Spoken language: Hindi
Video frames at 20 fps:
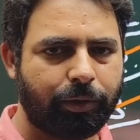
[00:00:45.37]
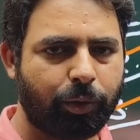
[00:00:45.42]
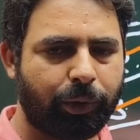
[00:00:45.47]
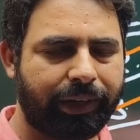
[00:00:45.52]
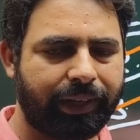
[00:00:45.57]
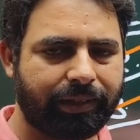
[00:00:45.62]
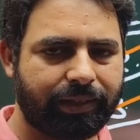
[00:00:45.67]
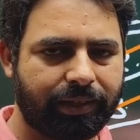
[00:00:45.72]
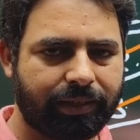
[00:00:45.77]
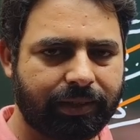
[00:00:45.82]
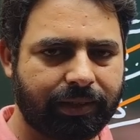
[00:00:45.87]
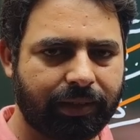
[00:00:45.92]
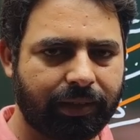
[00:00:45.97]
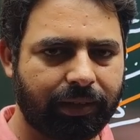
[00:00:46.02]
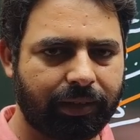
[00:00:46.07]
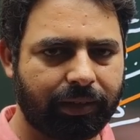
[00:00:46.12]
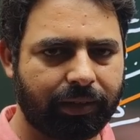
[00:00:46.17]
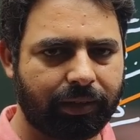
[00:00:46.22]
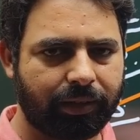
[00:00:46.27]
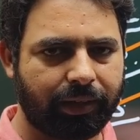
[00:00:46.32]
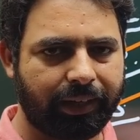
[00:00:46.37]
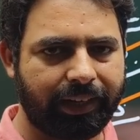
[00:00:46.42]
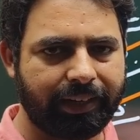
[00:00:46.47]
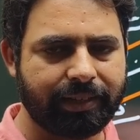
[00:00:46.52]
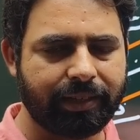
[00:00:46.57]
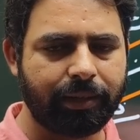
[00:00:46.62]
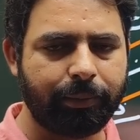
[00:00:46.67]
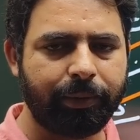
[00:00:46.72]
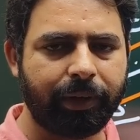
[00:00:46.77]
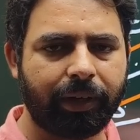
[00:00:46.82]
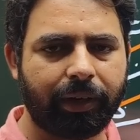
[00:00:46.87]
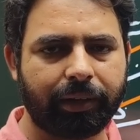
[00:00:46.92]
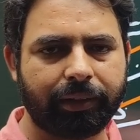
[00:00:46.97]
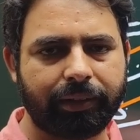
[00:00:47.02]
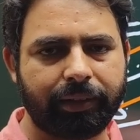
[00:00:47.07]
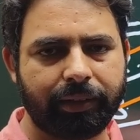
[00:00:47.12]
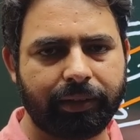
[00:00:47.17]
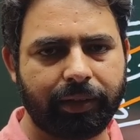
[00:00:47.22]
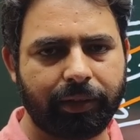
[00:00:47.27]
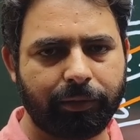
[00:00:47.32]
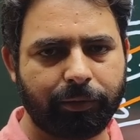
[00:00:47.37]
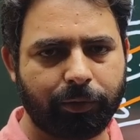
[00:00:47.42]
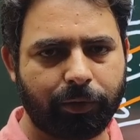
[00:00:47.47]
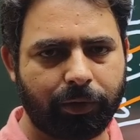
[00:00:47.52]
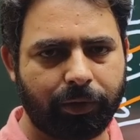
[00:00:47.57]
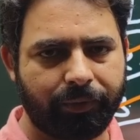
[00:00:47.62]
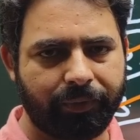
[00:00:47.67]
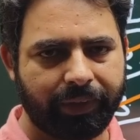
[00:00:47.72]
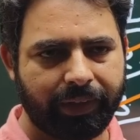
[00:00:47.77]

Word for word: जो एसएससी एज लिमिट रखती थी वो